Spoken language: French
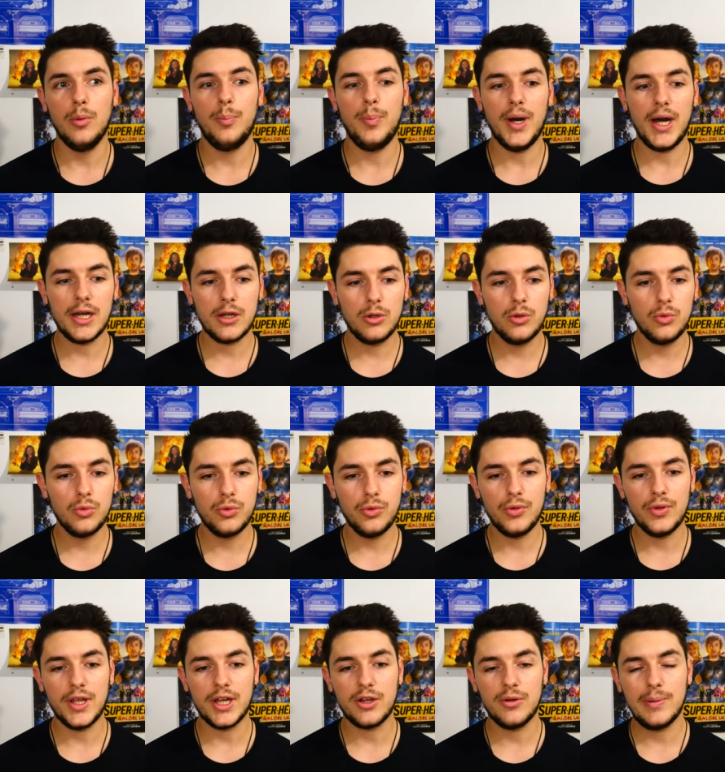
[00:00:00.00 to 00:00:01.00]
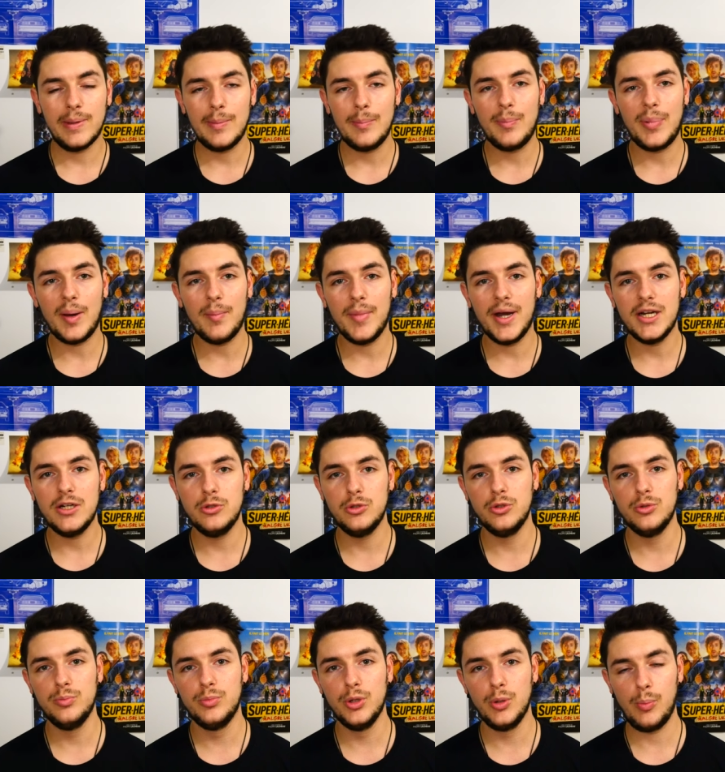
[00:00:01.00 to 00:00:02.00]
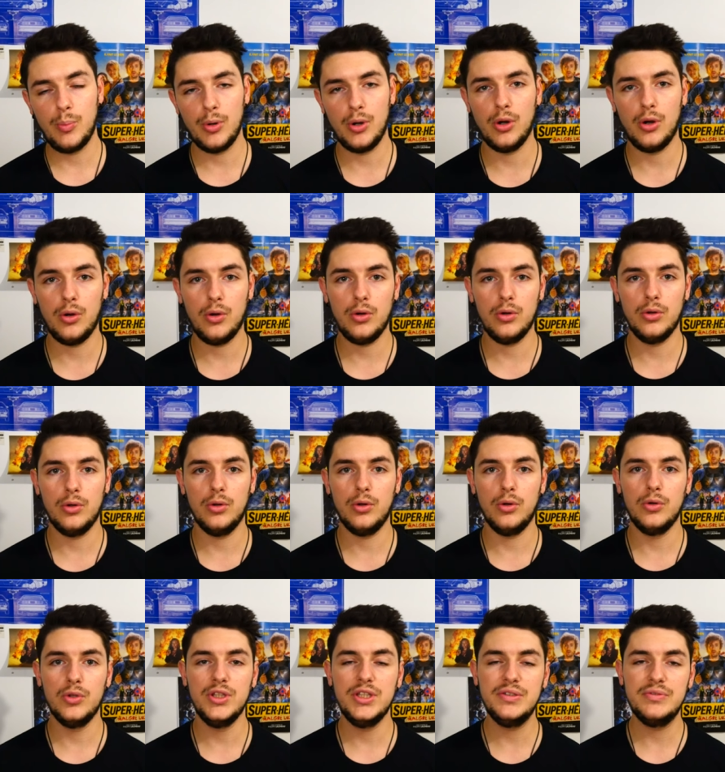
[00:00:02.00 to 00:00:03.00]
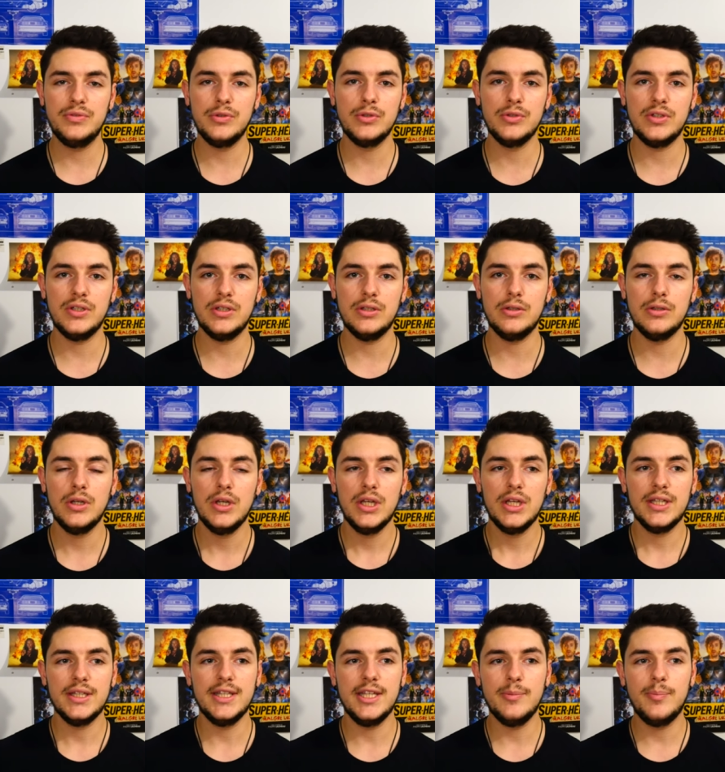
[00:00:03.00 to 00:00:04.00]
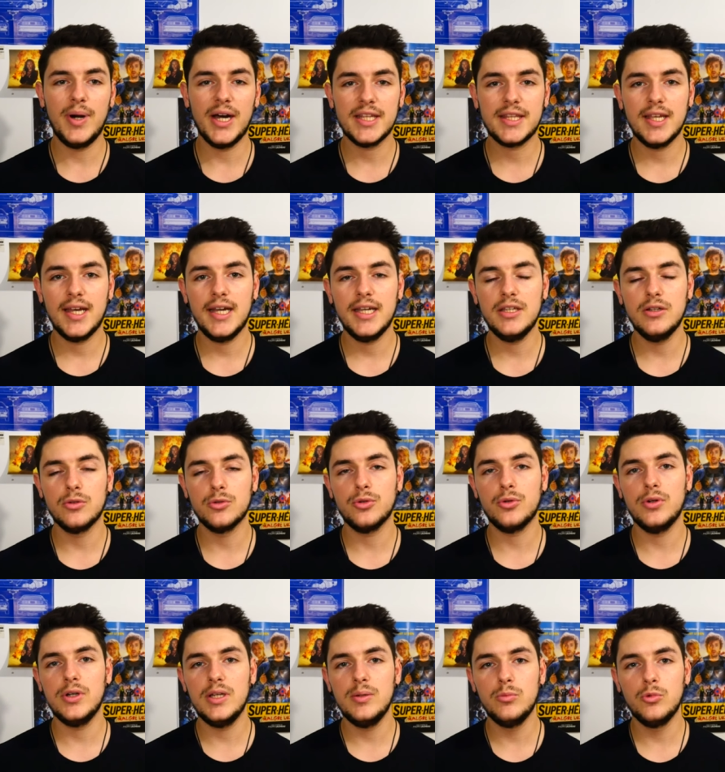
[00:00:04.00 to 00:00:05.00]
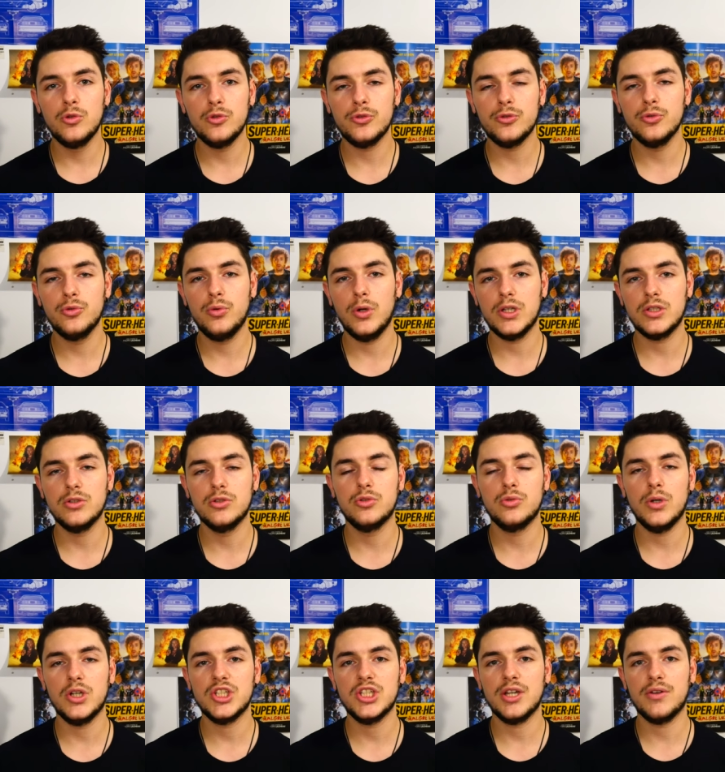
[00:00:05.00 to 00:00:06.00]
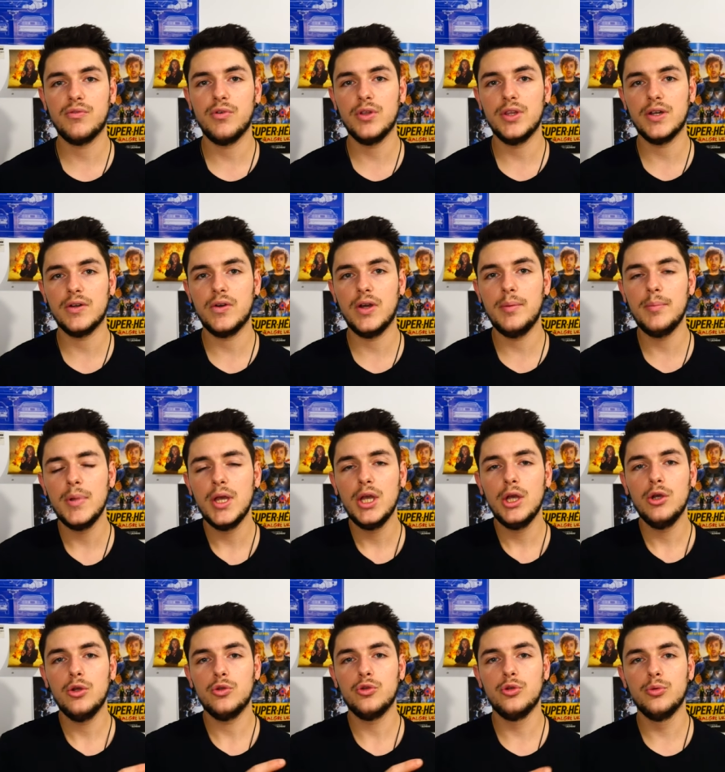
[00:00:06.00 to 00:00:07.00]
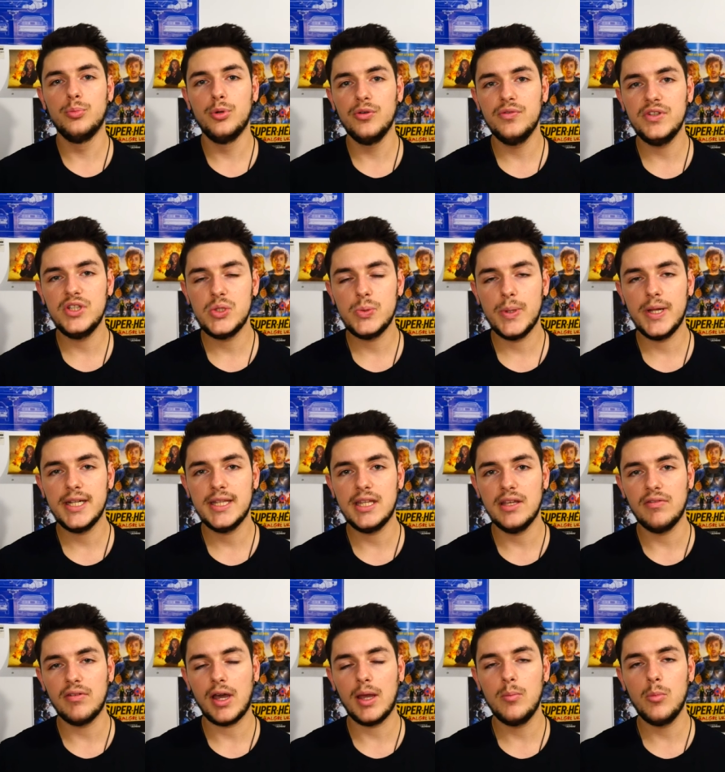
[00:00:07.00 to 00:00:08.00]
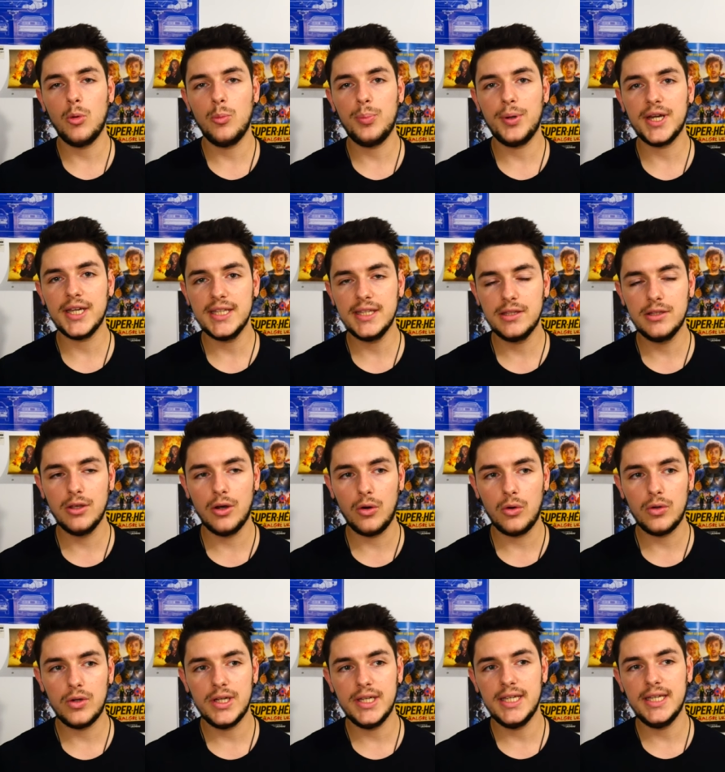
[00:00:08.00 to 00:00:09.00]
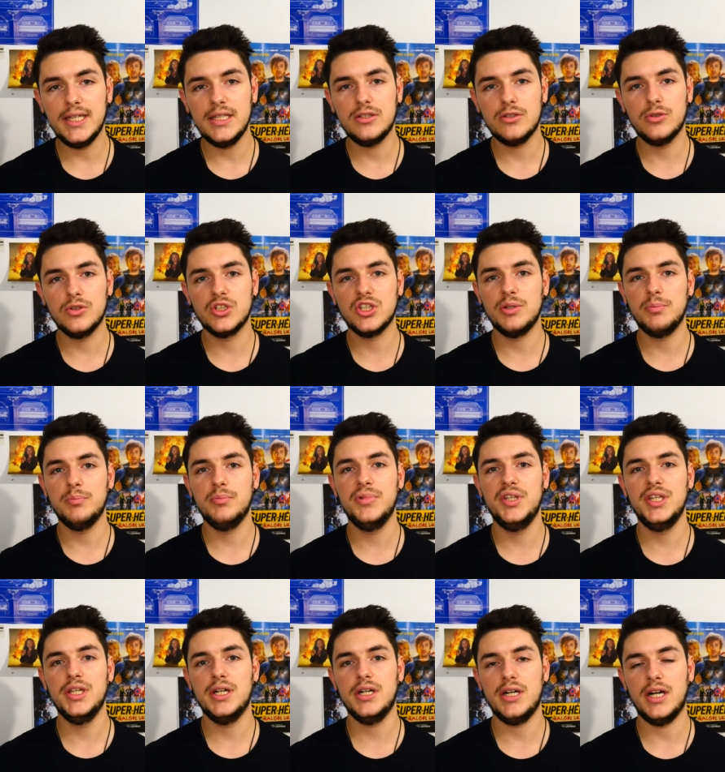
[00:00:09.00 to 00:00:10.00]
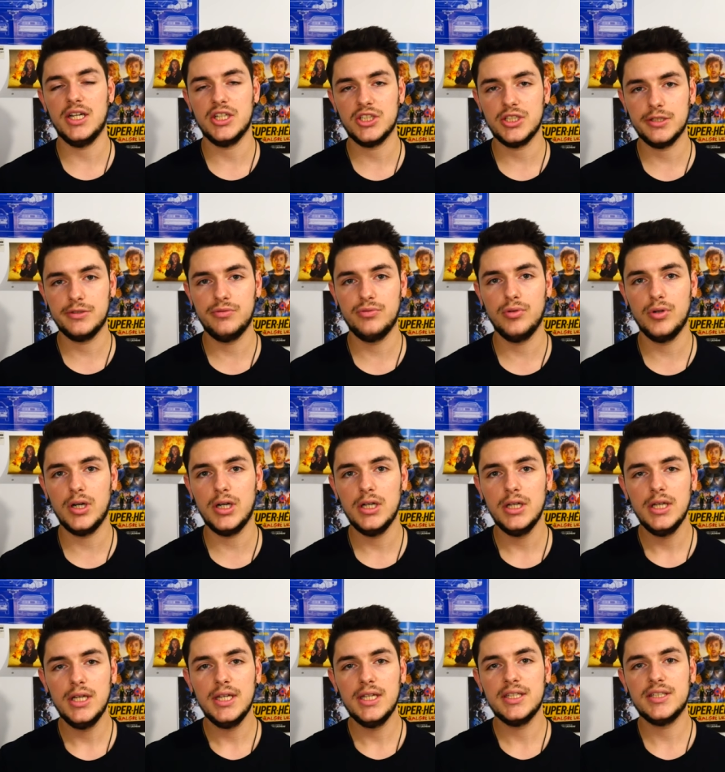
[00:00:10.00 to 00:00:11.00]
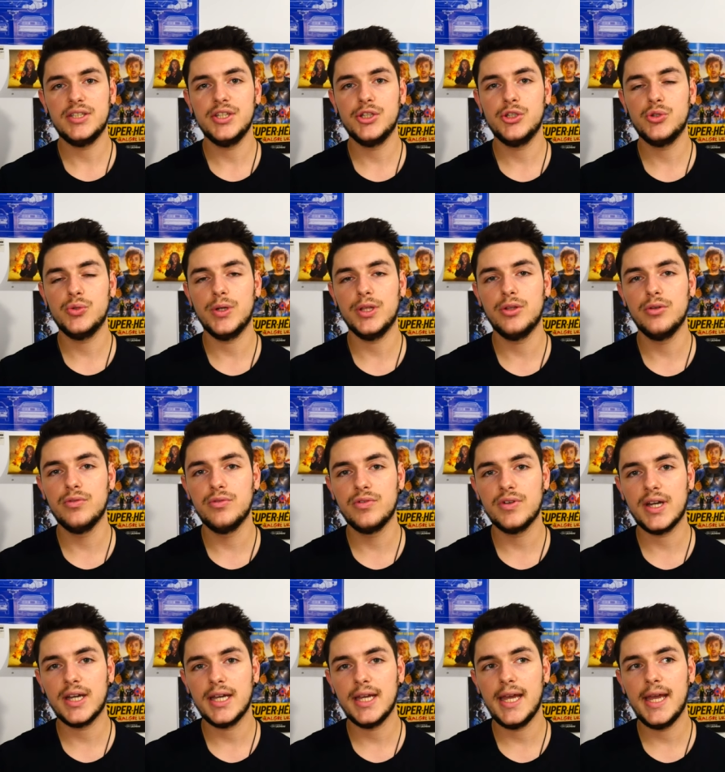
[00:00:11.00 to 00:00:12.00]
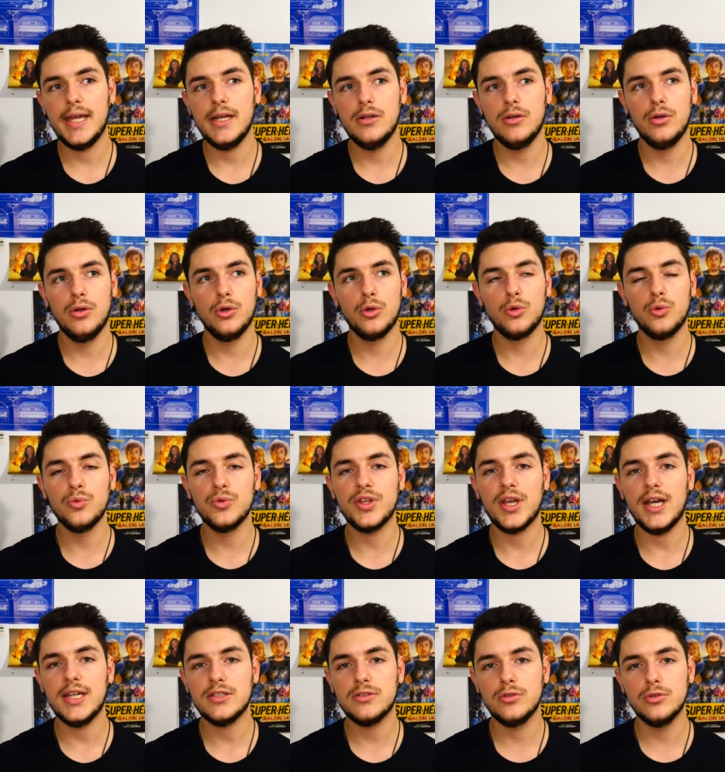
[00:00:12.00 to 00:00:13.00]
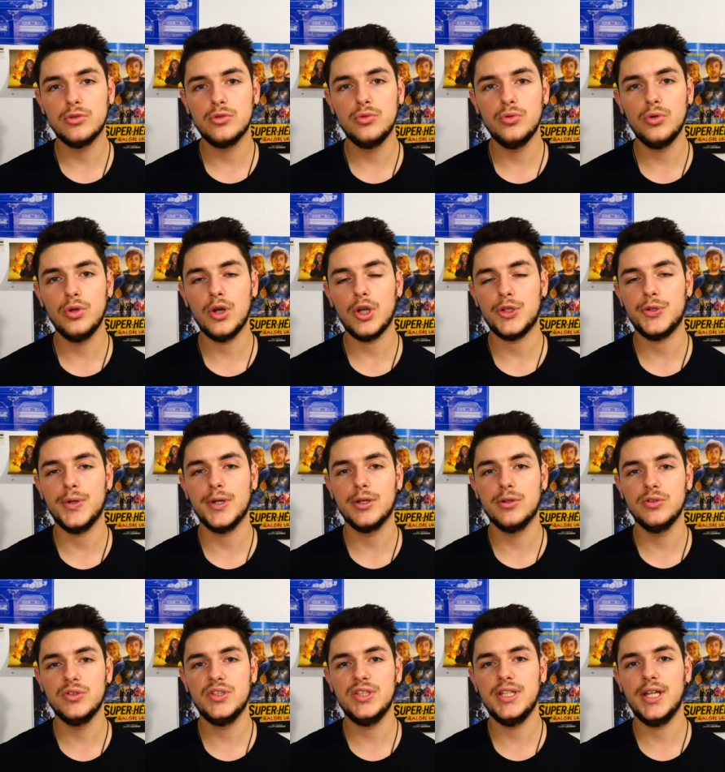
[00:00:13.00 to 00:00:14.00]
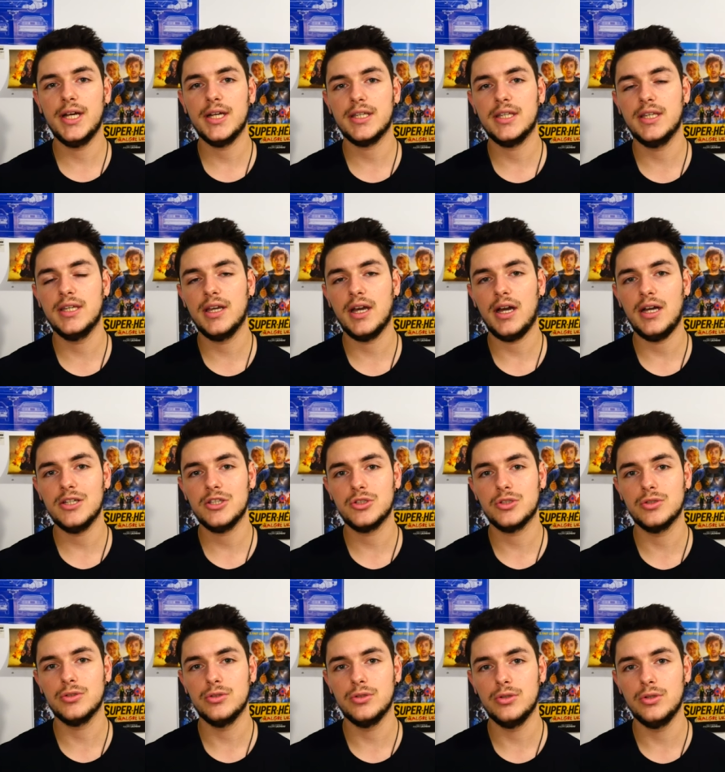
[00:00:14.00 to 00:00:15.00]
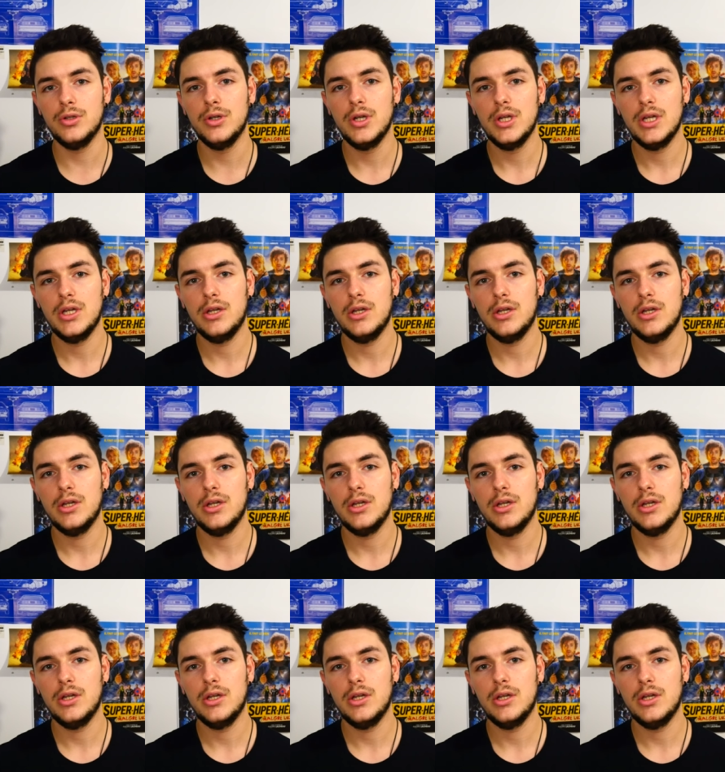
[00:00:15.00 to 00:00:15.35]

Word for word: par contre, on a quand même pas mal de beaux plans au niveau de, des batailles entre les monstres ou quoi que ce soit. À chaque fois, on a quand même de beaux visuels, t'es vraiment pris dedans et ce que j'aime bien à chaque fois, c'est que tu as de le contraste de couleurs. Tu as Godzilla qui crache euh,